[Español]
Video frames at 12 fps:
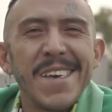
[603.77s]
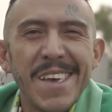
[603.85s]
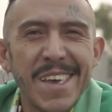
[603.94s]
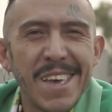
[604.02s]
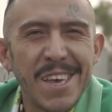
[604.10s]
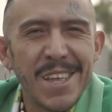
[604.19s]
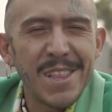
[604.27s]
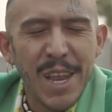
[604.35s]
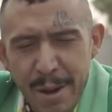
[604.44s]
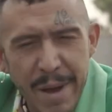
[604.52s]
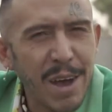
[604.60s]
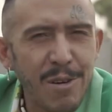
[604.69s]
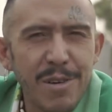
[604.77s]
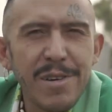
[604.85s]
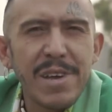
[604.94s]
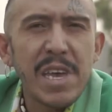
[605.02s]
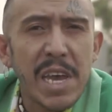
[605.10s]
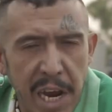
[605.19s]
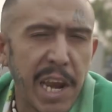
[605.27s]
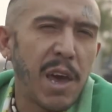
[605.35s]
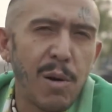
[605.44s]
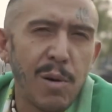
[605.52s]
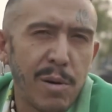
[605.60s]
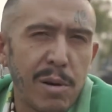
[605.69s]
y trabajo y
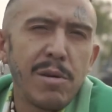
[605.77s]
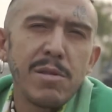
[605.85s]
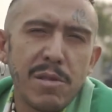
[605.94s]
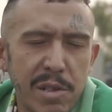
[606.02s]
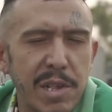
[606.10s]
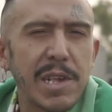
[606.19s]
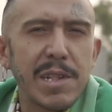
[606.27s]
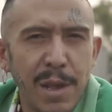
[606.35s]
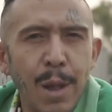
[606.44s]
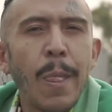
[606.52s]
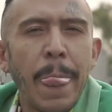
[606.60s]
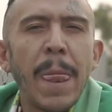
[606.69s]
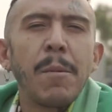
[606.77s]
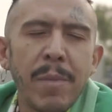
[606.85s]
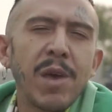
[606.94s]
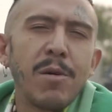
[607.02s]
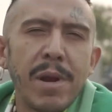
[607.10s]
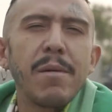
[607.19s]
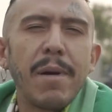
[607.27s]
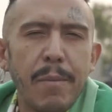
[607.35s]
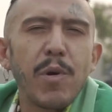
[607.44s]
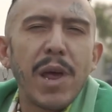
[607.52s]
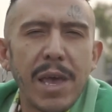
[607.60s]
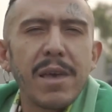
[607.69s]
creo, ¿no? Entonces mi obra va
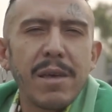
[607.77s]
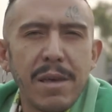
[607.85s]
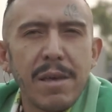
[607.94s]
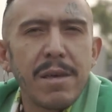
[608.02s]
por ahí.